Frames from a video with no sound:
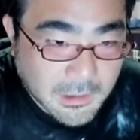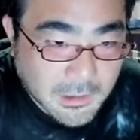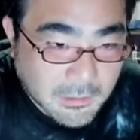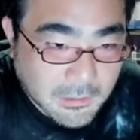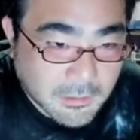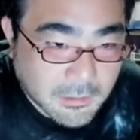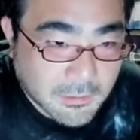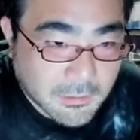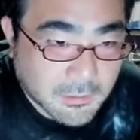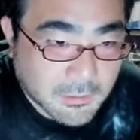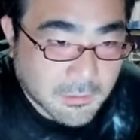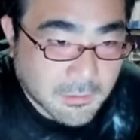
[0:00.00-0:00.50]
う
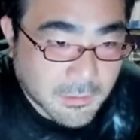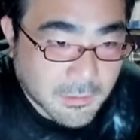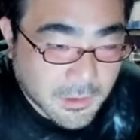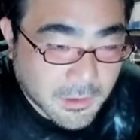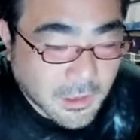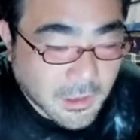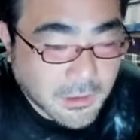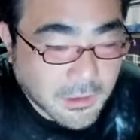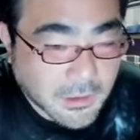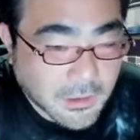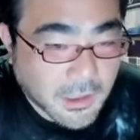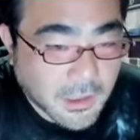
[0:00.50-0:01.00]
ん。
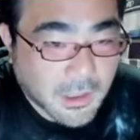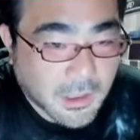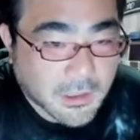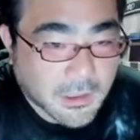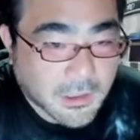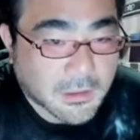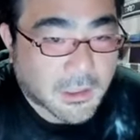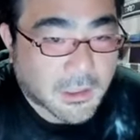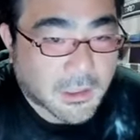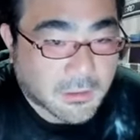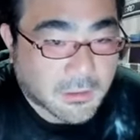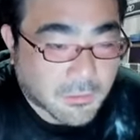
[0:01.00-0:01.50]
全然
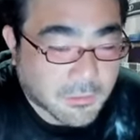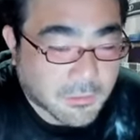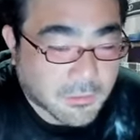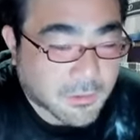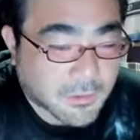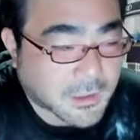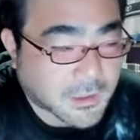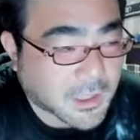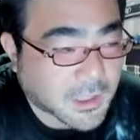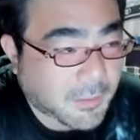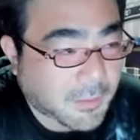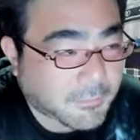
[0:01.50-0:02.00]
安いですよ。そん
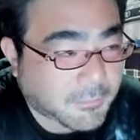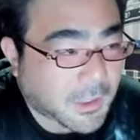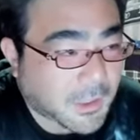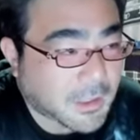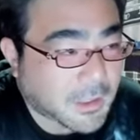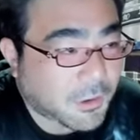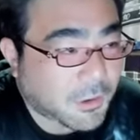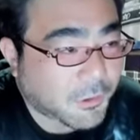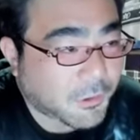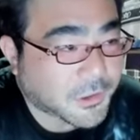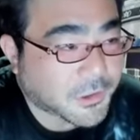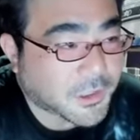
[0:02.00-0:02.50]
な3万
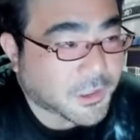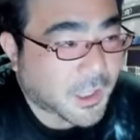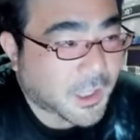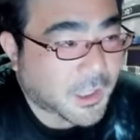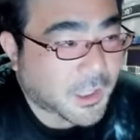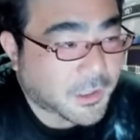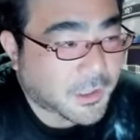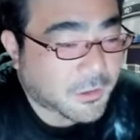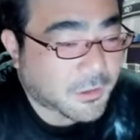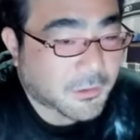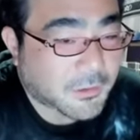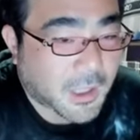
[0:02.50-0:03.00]

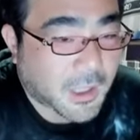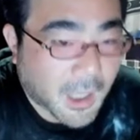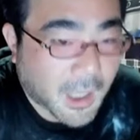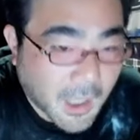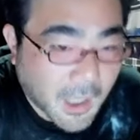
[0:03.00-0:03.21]
6000円とか。